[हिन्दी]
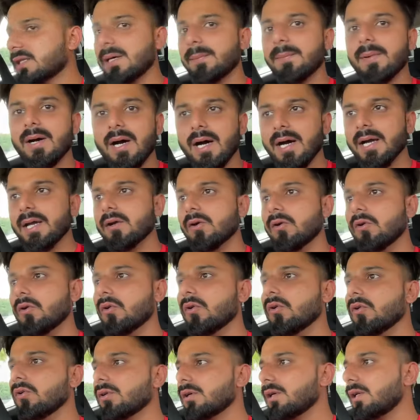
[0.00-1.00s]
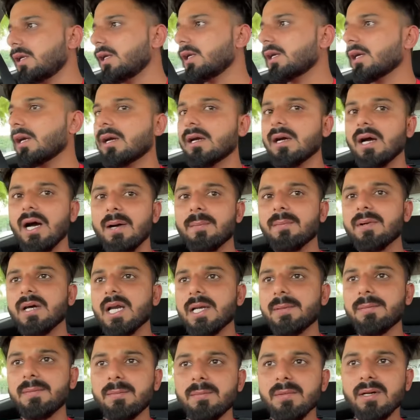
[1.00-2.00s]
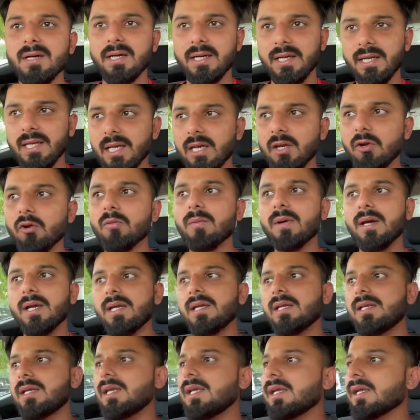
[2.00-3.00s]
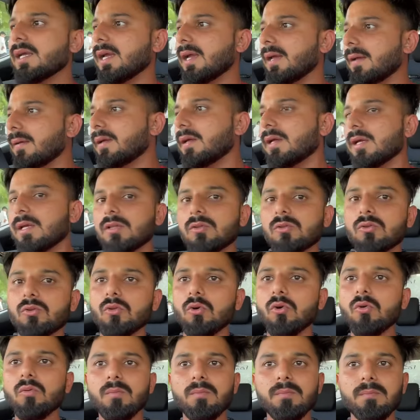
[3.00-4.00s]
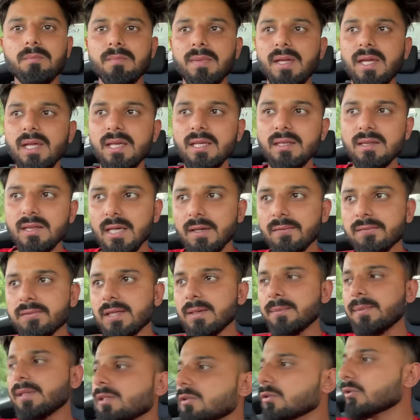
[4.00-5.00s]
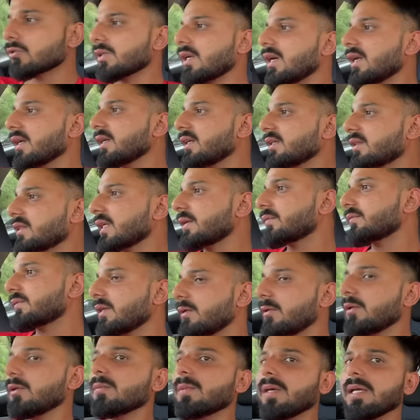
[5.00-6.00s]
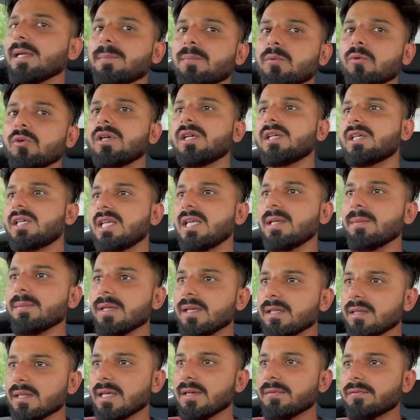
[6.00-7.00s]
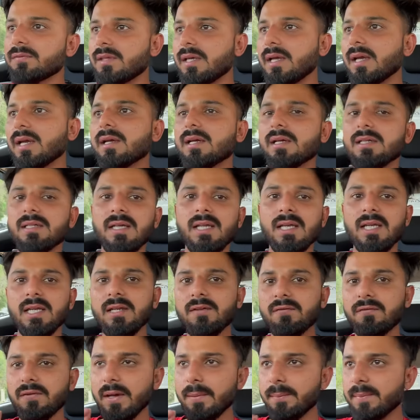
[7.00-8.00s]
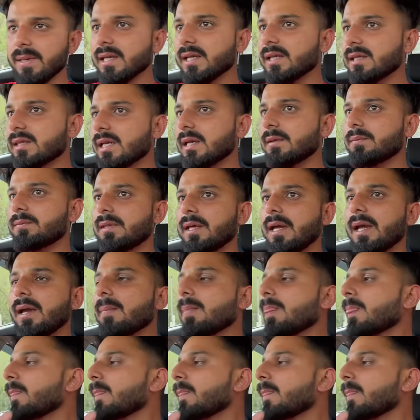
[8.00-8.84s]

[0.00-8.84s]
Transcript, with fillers: हम आए हो ठीक है गाम गर्मी में खड़े रहे हो भाई ठीक है तो मेरी तरफ तभी चौटाला की तरफ तभी भाई पूरी टीम की तरफ तय कटेरे की फैमिली की तरफ तय